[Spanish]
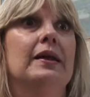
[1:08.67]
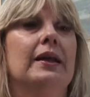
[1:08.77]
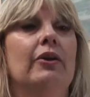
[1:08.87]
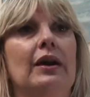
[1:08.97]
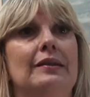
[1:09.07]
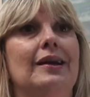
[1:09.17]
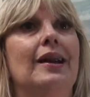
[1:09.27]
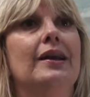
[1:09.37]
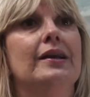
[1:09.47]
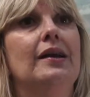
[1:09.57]
género en la
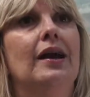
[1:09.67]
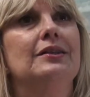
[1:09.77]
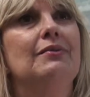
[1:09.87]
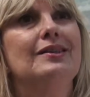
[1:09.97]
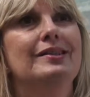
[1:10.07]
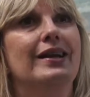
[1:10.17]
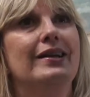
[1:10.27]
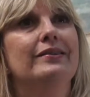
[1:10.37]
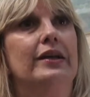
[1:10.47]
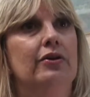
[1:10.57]
tarea legislativa hacia el
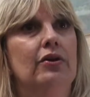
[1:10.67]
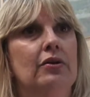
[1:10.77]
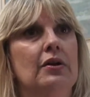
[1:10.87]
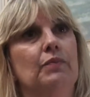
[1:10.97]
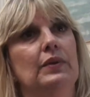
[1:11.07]
interior